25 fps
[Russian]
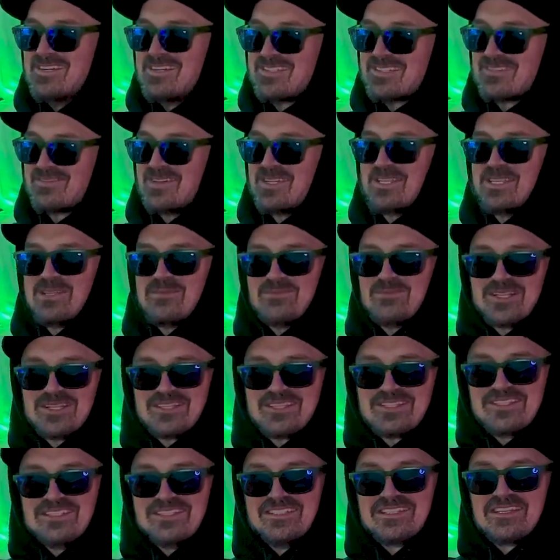сводить
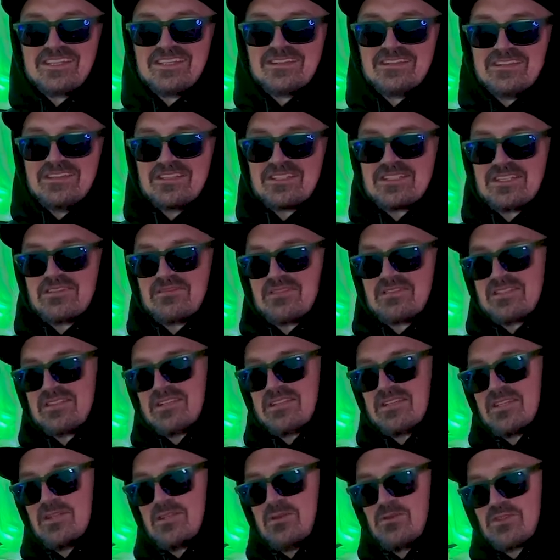пластинки. И,
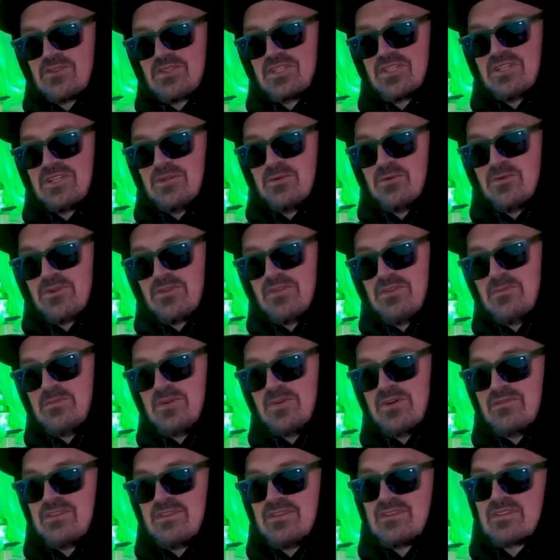соответственно, когда уже уровень
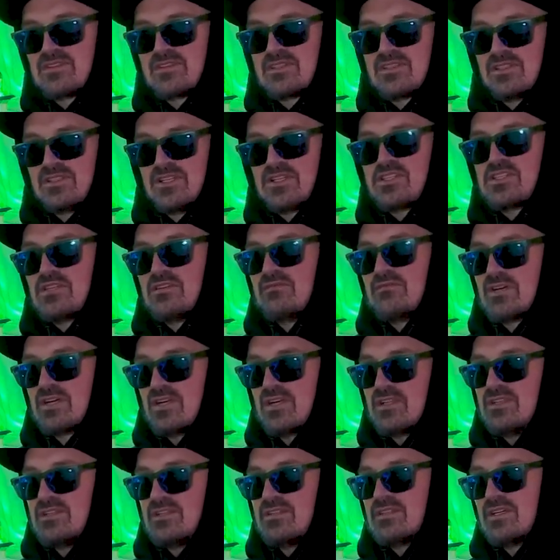повысился, начали
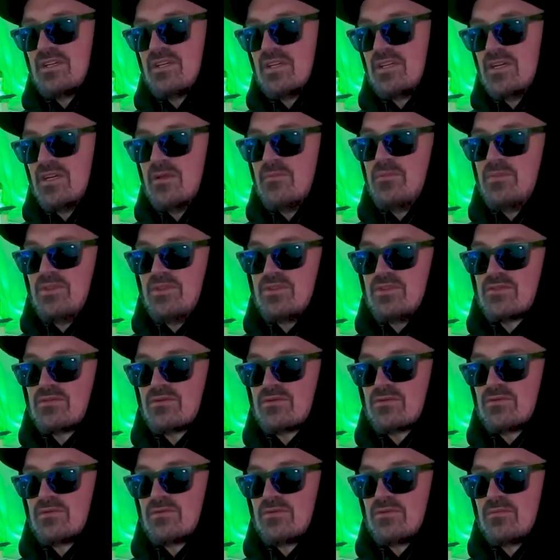выходить на,
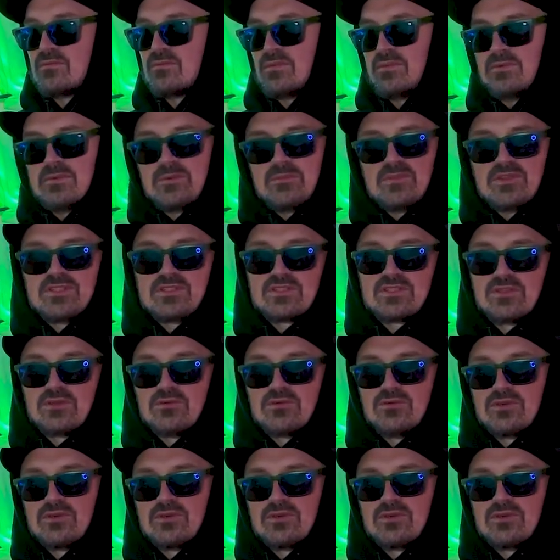питерскую, на питерский